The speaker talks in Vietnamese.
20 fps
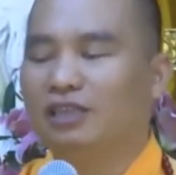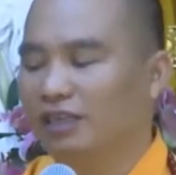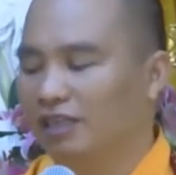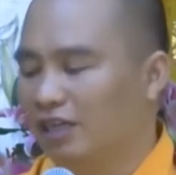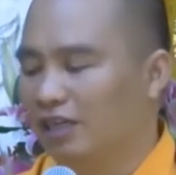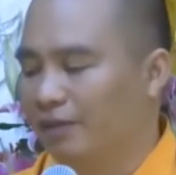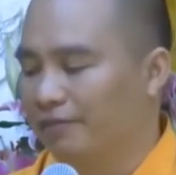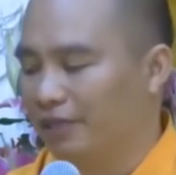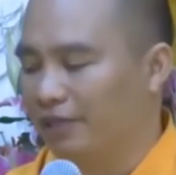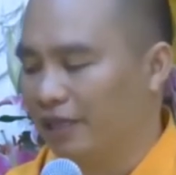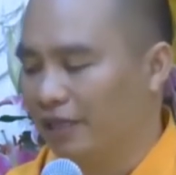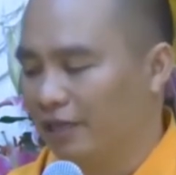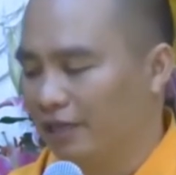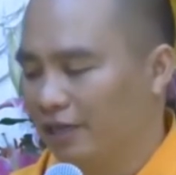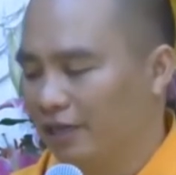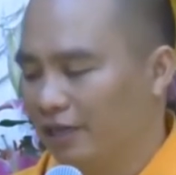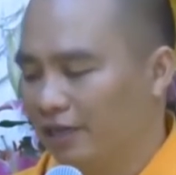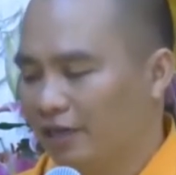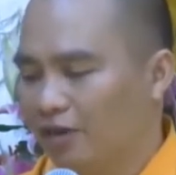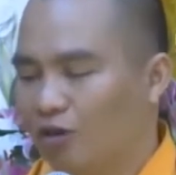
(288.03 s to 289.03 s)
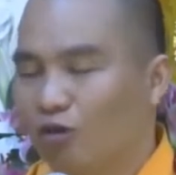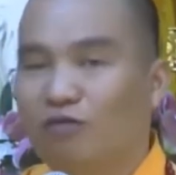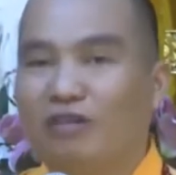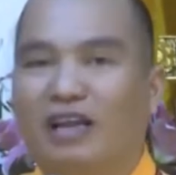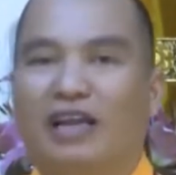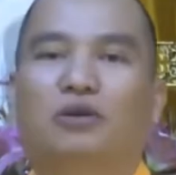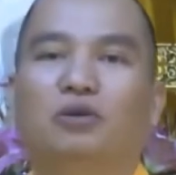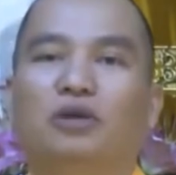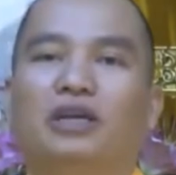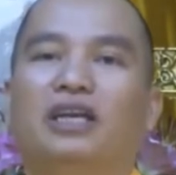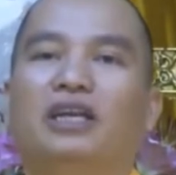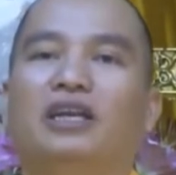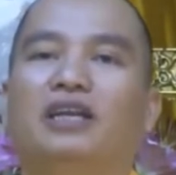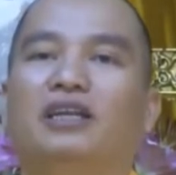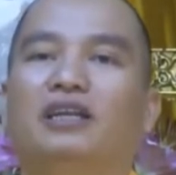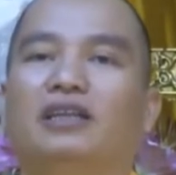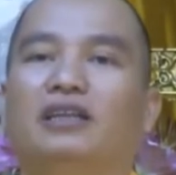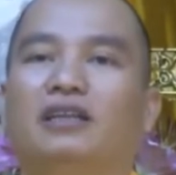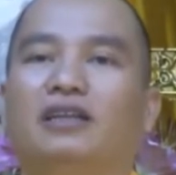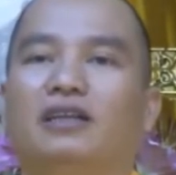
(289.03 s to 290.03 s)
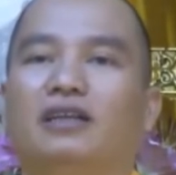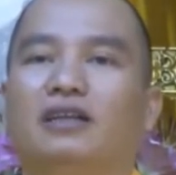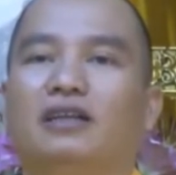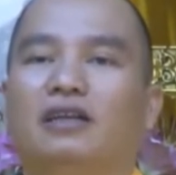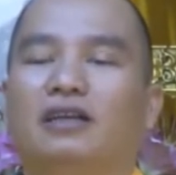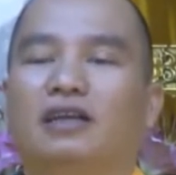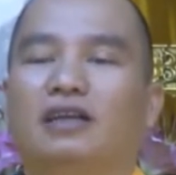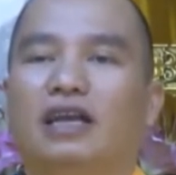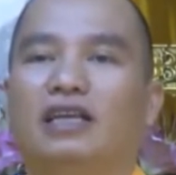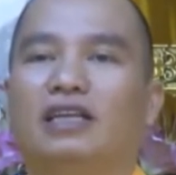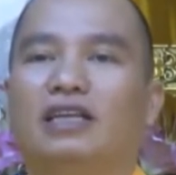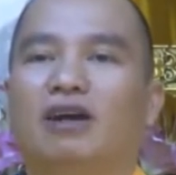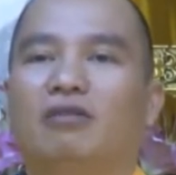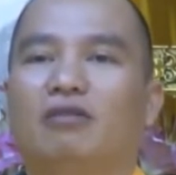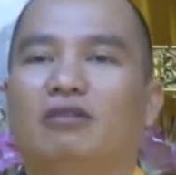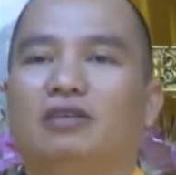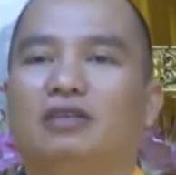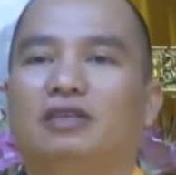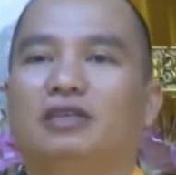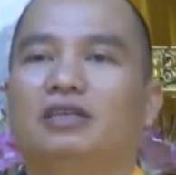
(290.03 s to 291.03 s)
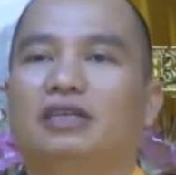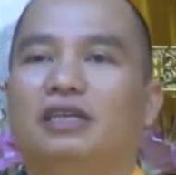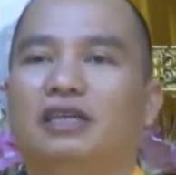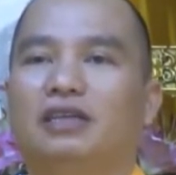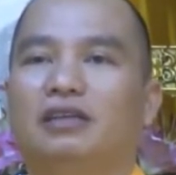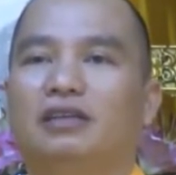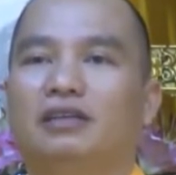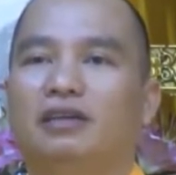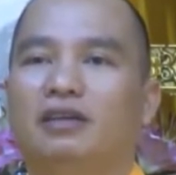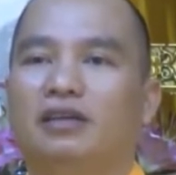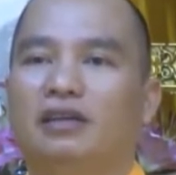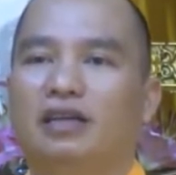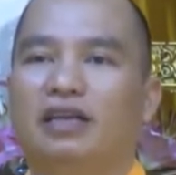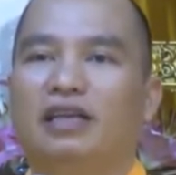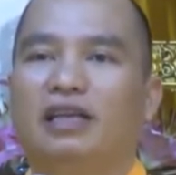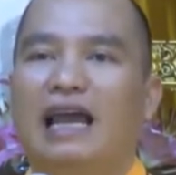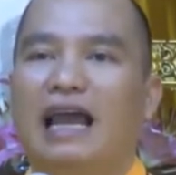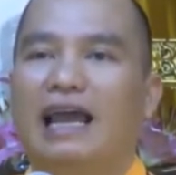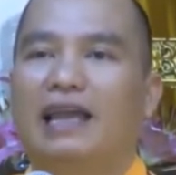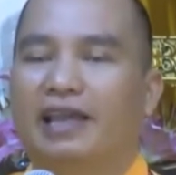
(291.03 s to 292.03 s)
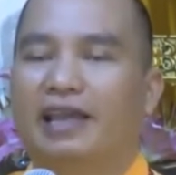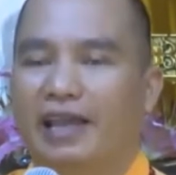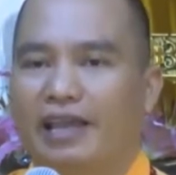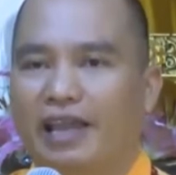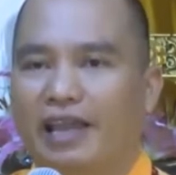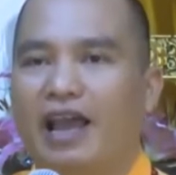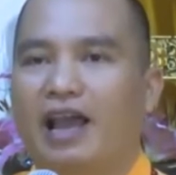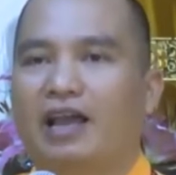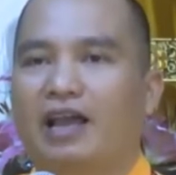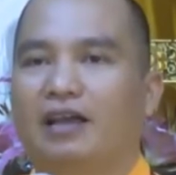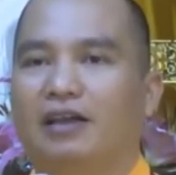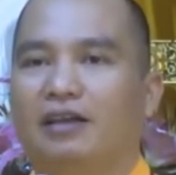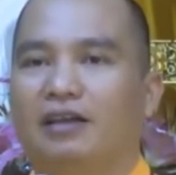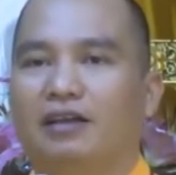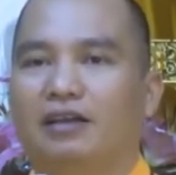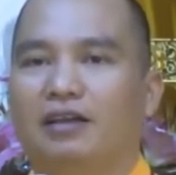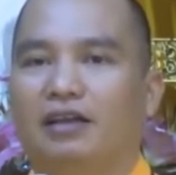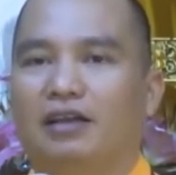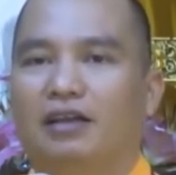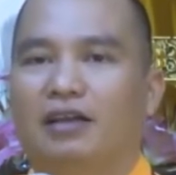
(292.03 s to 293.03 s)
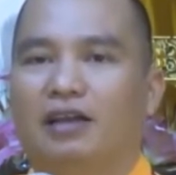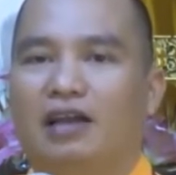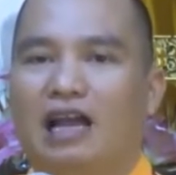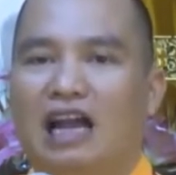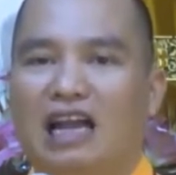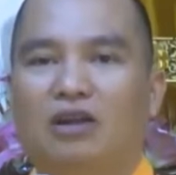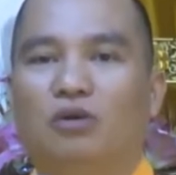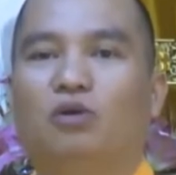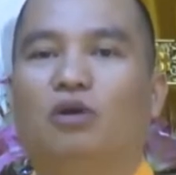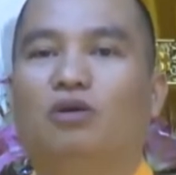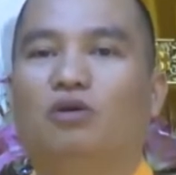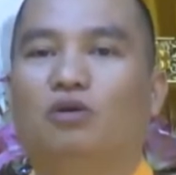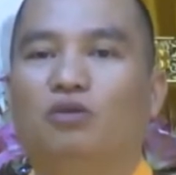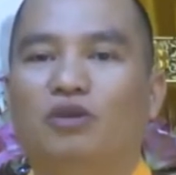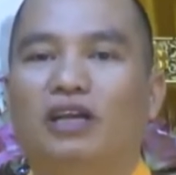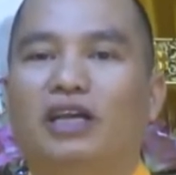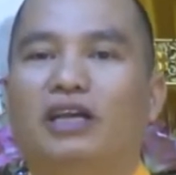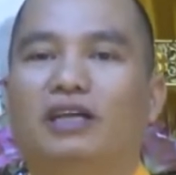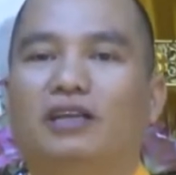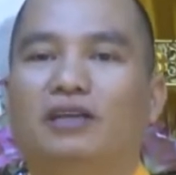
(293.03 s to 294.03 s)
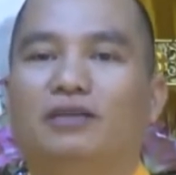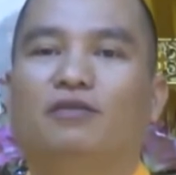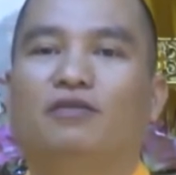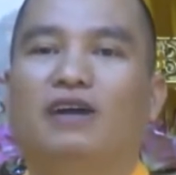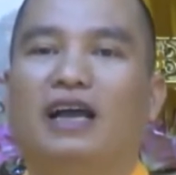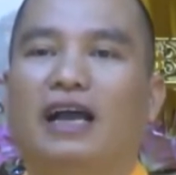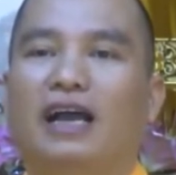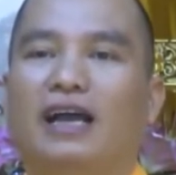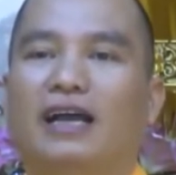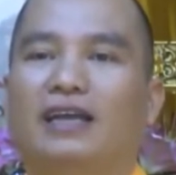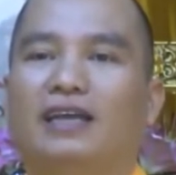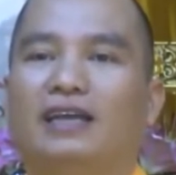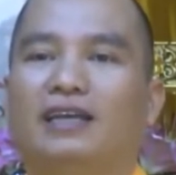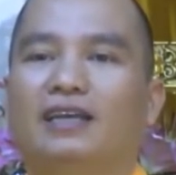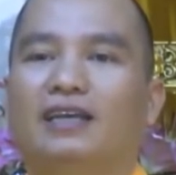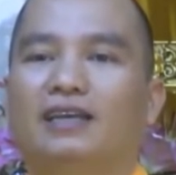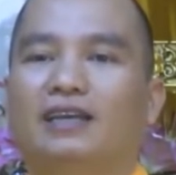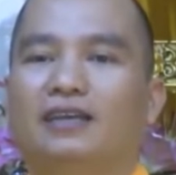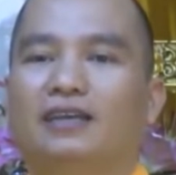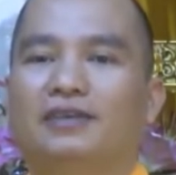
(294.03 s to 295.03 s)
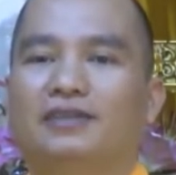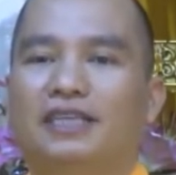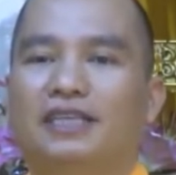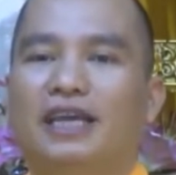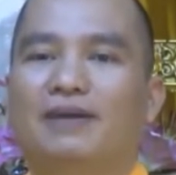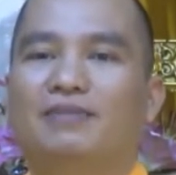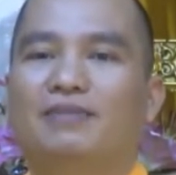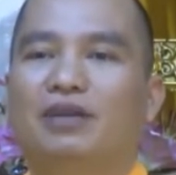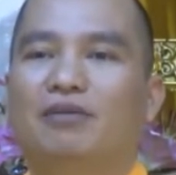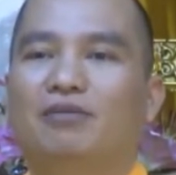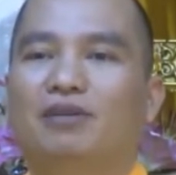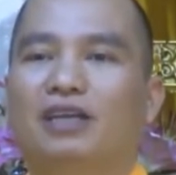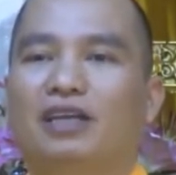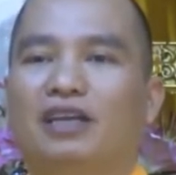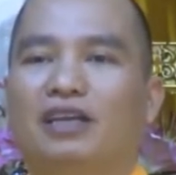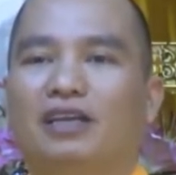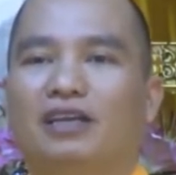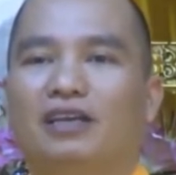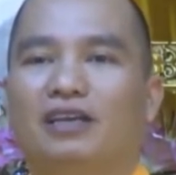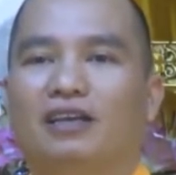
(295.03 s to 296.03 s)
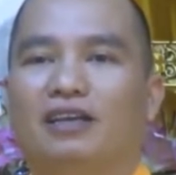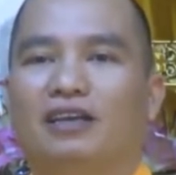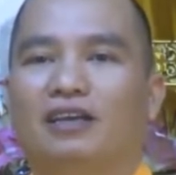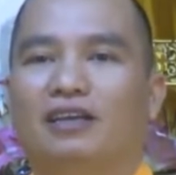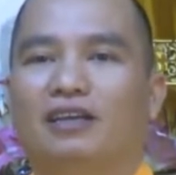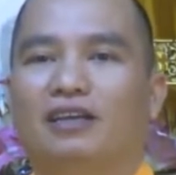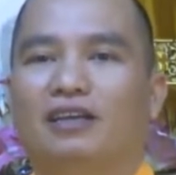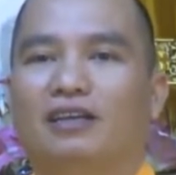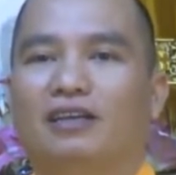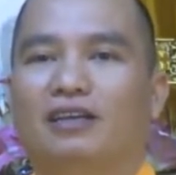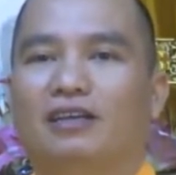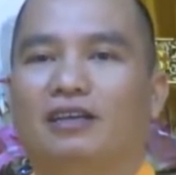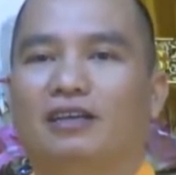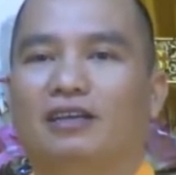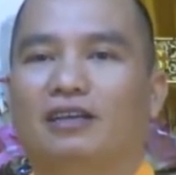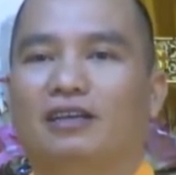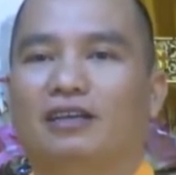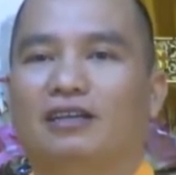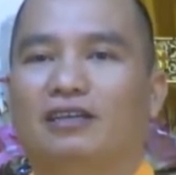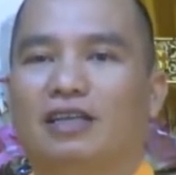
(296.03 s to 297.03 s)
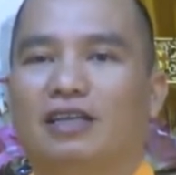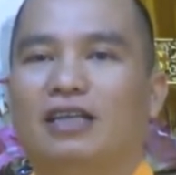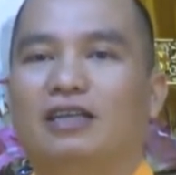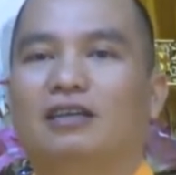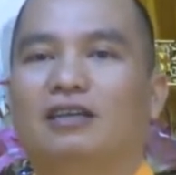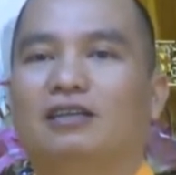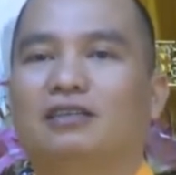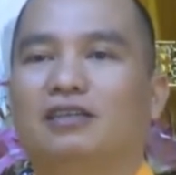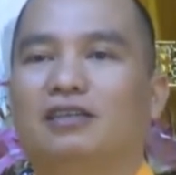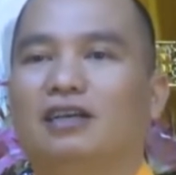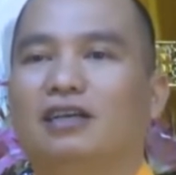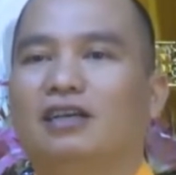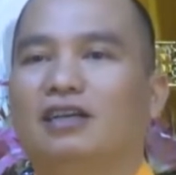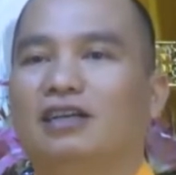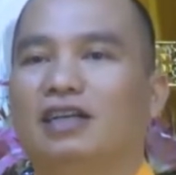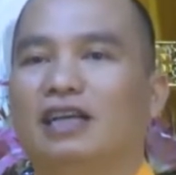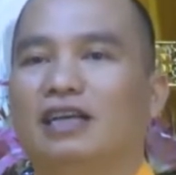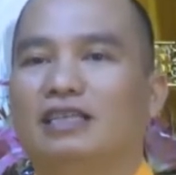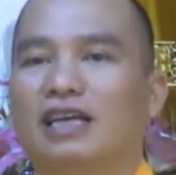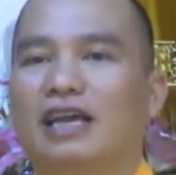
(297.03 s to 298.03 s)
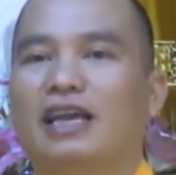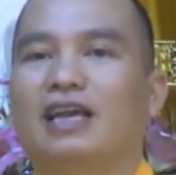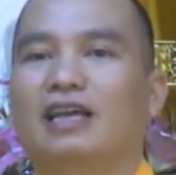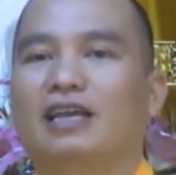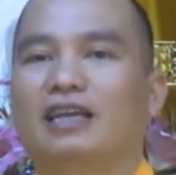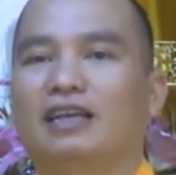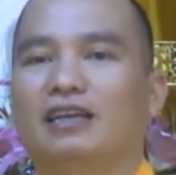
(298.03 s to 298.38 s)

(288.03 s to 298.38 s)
trường hợp này cũng phải khuyên các cháu nó giữ gìn đi lại nhẹ nhàng. Ăn uống cũng vậy, cũng phải xem trong cái uh, sách thực dưỡng người ta dạy